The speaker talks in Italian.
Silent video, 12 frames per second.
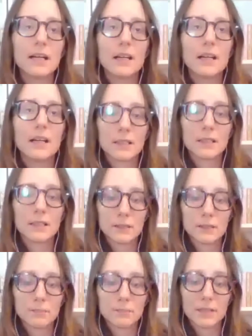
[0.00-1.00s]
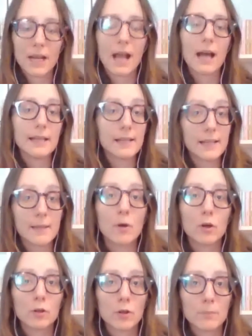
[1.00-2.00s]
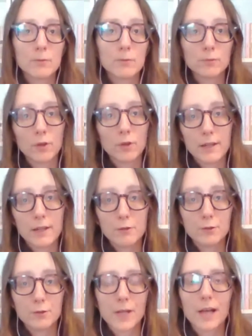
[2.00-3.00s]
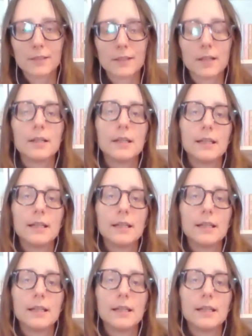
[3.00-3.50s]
eh, tra il kimono appunto e lo yukata.